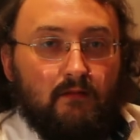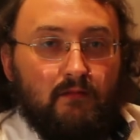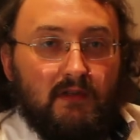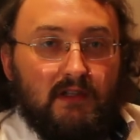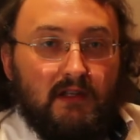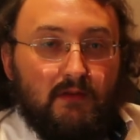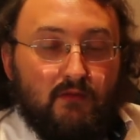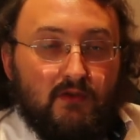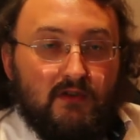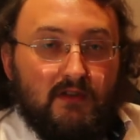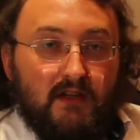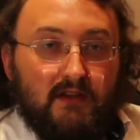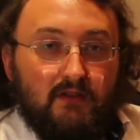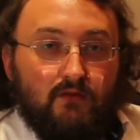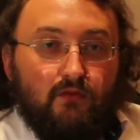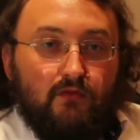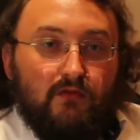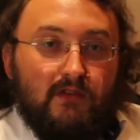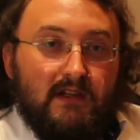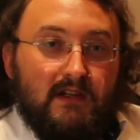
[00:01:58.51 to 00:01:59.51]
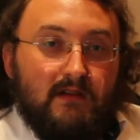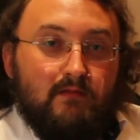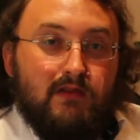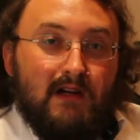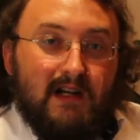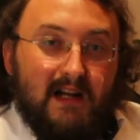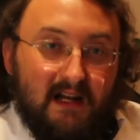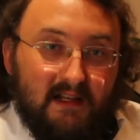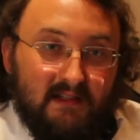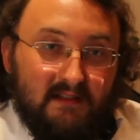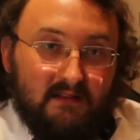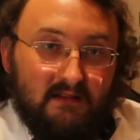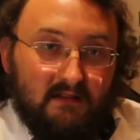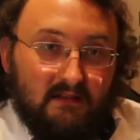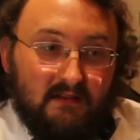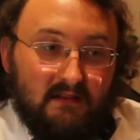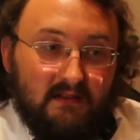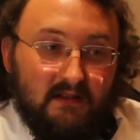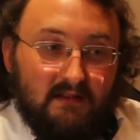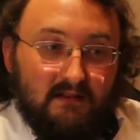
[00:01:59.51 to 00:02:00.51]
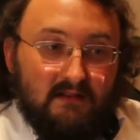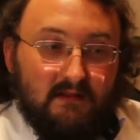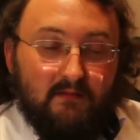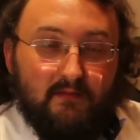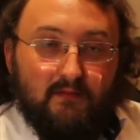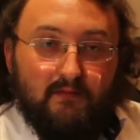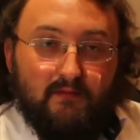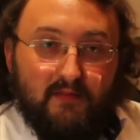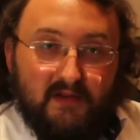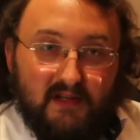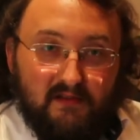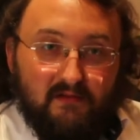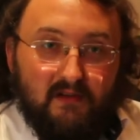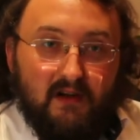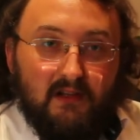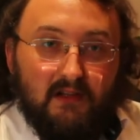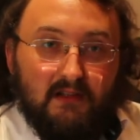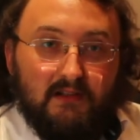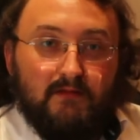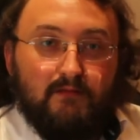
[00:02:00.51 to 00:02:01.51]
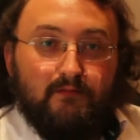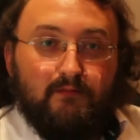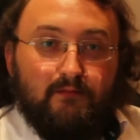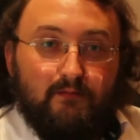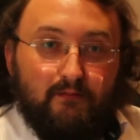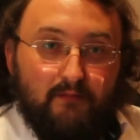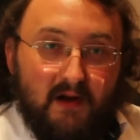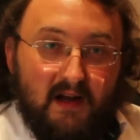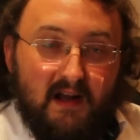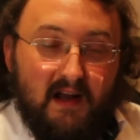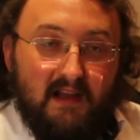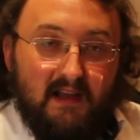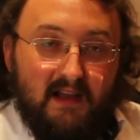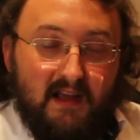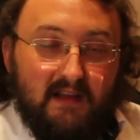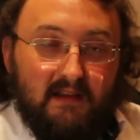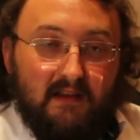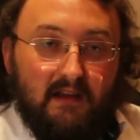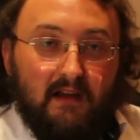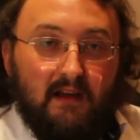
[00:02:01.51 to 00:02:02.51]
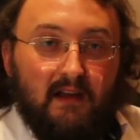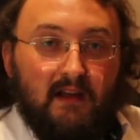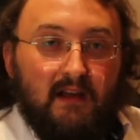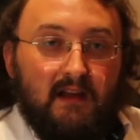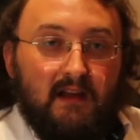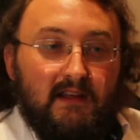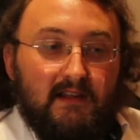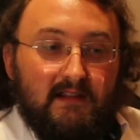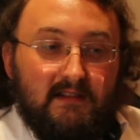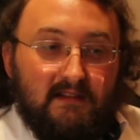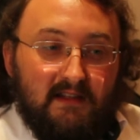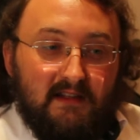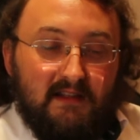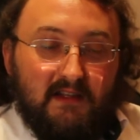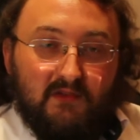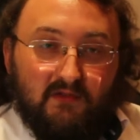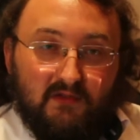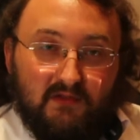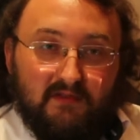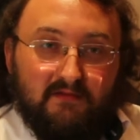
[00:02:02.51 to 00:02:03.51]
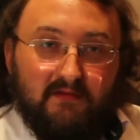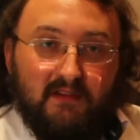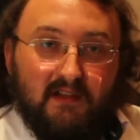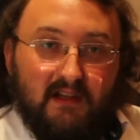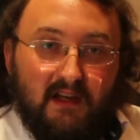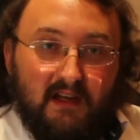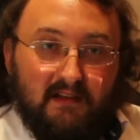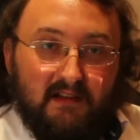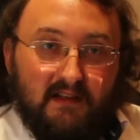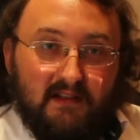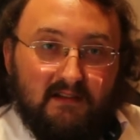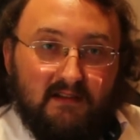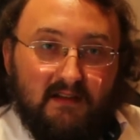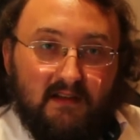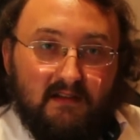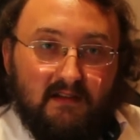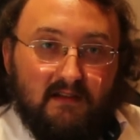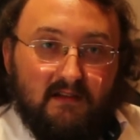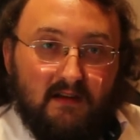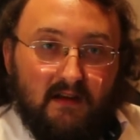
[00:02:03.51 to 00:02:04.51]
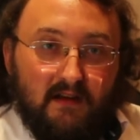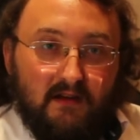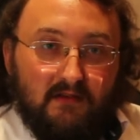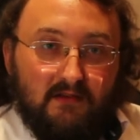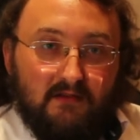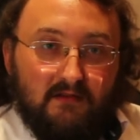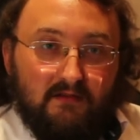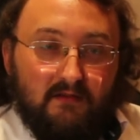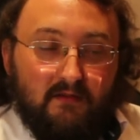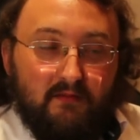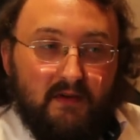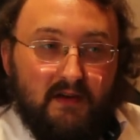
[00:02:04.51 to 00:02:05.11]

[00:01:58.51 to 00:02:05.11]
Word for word: Потому что откуда их брать, если прервалась поколения, если нету звена да, соединяющего.